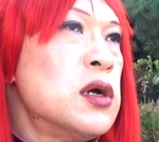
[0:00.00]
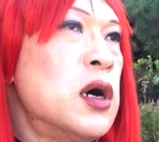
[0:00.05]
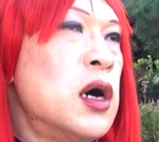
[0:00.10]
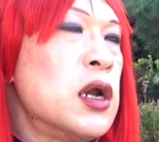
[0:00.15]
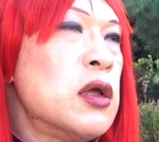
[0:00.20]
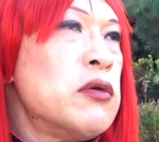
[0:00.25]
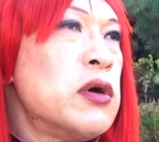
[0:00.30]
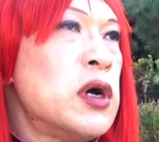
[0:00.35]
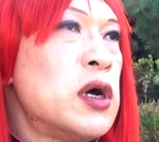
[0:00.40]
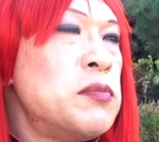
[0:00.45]

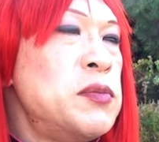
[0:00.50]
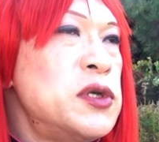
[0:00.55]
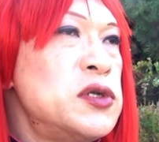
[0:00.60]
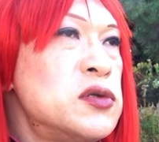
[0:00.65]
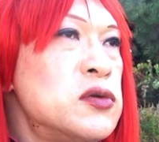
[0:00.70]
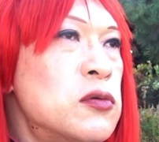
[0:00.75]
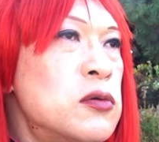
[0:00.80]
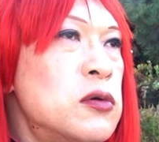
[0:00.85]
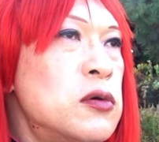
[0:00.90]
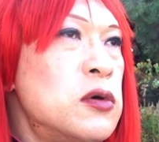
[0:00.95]
あれは
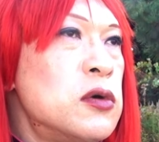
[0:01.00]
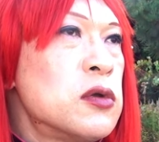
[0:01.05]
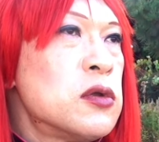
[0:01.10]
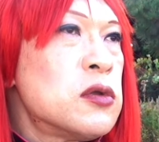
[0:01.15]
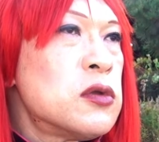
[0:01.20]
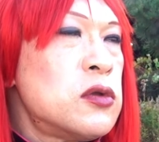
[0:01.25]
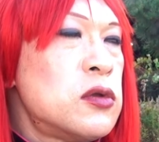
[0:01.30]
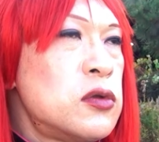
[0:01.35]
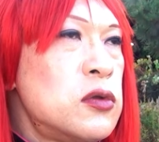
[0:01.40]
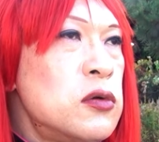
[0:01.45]
ビストロ
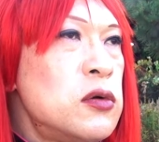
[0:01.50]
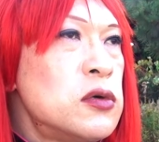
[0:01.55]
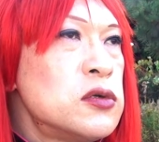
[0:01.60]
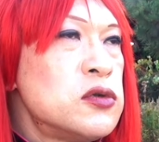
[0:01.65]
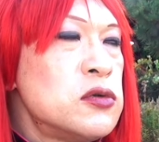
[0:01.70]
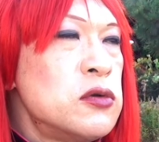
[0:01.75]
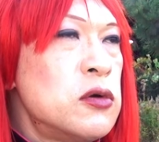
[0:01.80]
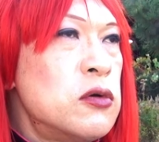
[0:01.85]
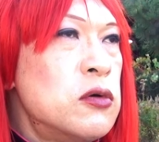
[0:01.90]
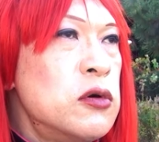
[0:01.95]
と
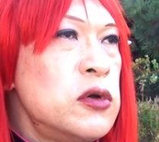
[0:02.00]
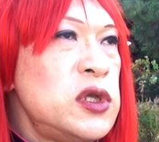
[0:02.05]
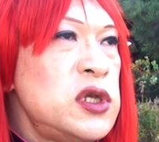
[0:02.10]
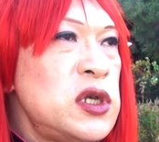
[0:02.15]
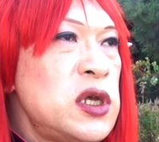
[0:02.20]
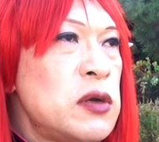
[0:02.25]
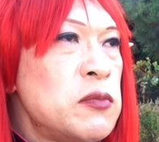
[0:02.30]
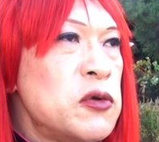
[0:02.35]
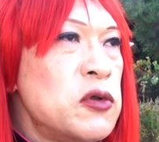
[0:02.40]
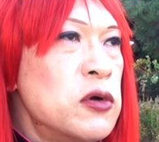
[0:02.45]
その
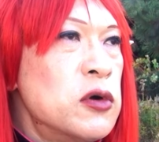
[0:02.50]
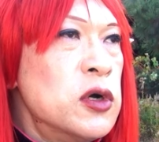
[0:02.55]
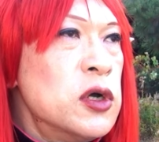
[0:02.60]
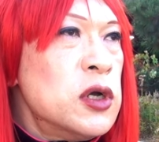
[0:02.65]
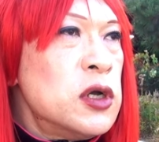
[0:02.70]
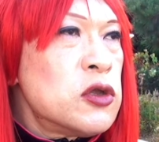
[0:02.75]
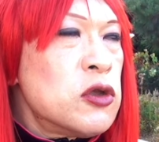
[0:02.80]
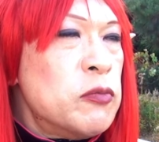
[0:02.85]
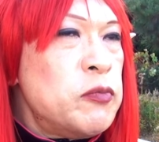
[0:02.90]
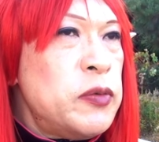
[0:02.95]
OEM の
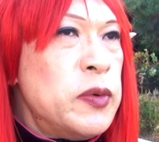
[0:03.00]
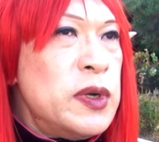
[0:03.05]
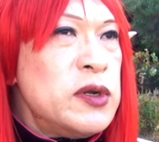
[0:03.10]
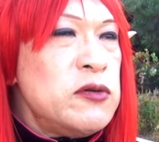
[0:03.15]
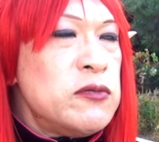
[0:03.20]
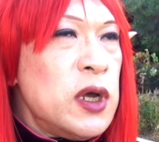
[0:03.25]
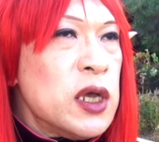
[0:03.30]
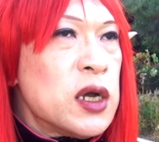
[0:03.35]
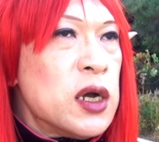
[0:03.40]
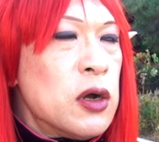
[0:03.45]
トップ
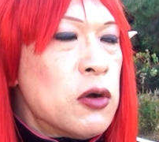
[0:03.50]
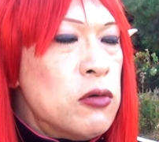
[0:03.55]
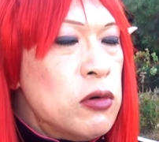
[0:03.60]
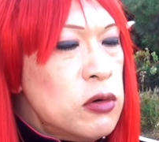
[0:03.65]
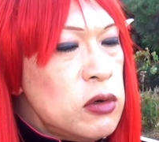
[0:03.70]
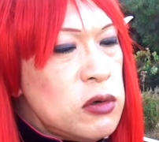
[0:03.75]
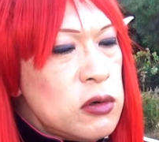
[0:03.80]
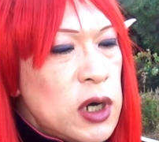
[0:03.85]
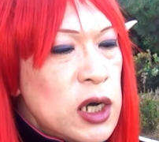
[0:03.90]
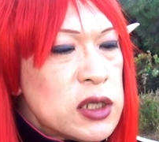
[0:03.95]
割りワインか
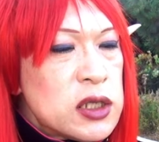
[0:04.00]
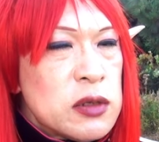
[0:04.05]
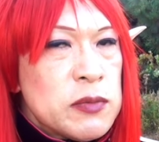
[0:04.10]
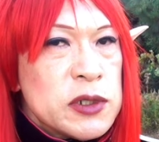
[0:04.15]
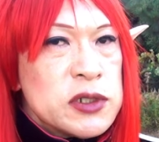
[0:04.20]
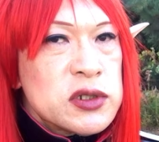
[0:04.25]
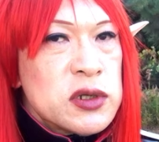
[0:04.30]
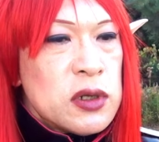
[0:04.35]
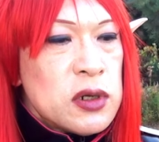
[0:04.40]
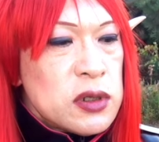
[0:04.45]
香料入って
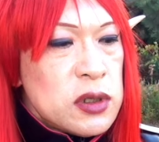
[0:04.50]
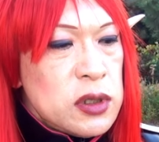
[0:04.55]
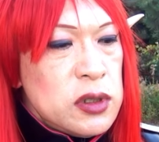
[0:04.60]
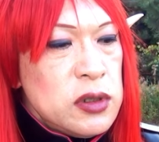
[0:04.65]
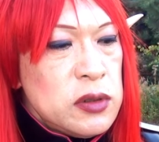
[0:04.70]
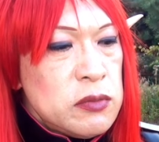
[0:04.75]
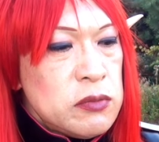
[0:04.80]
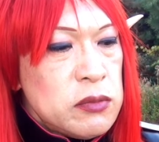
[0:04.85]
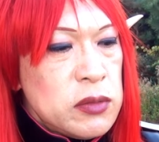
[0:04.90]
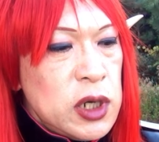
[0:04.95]
ますからね
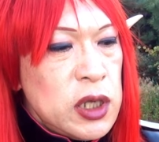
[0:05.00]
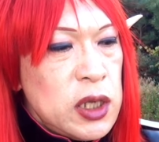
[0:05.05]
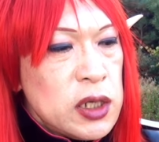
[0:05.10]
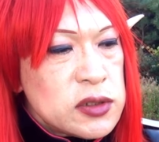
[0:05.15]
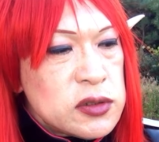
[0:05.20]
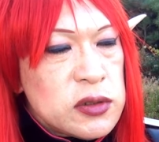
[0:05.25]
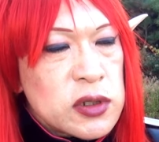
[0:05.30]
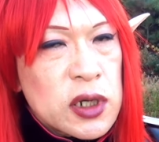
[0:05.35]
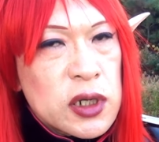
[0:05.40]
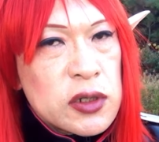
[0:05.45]
まあ
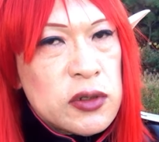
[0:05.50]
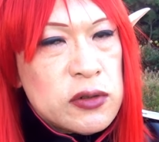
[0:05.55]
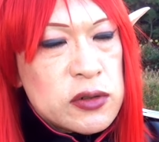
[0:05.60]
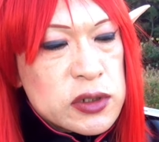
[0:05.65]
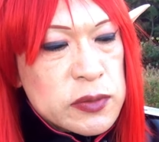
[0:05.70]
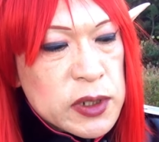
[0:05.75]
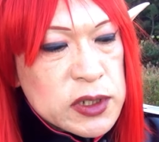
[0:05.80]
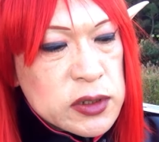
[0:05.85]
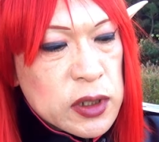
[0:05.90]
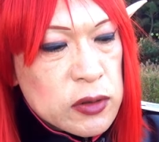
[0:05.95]
安いから許
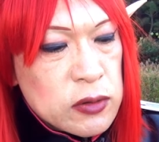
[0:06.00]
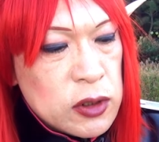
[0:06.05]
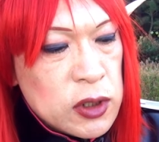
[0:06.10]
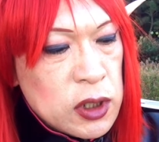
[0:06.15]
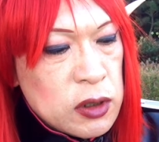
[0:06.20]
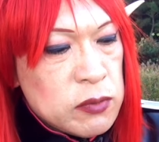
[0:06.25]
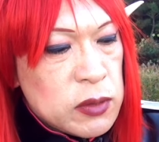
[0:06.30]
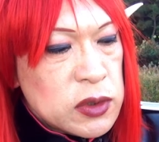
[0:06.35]
せますけど